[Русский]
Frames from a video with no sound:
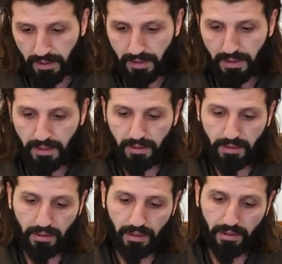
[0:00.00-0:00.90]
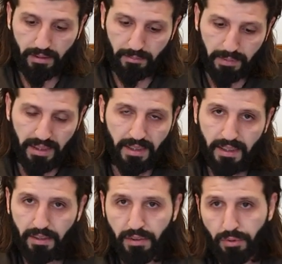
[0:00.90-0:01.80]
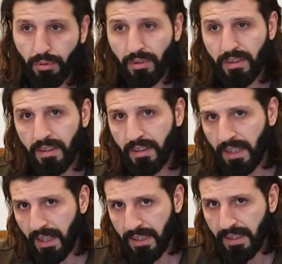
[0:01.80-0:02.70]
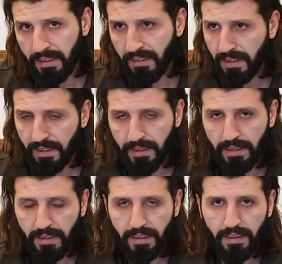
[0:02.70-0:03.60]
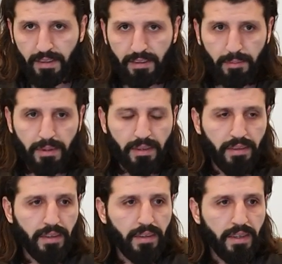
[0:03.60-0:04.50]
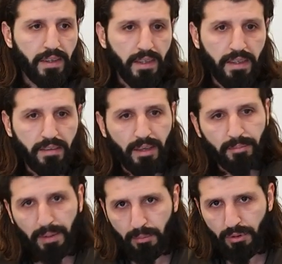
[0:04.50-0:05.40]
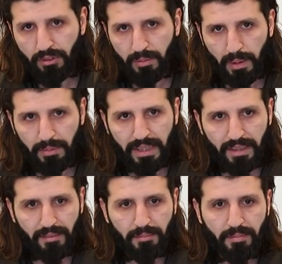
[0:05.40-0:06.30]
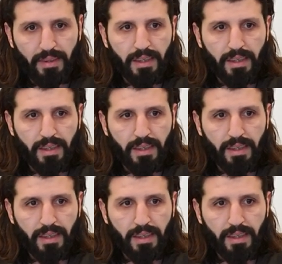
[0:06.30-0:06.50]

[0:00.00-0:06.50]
Звоните, бизнес, что-то захотите здесь э, себе открыть, там, поможем, объясним.